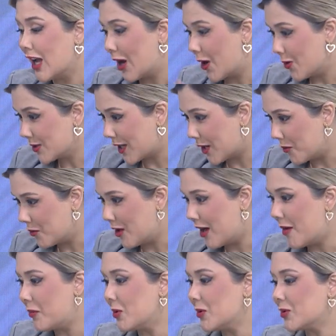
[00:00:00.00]
Lo
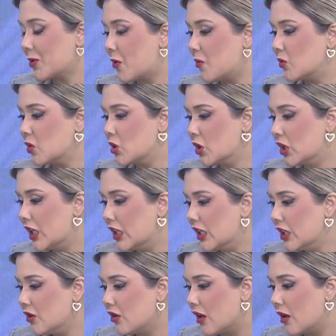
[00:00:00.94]
saludamos con mucho
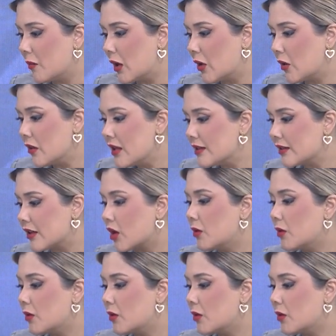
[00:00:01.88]
cariño y además nos dice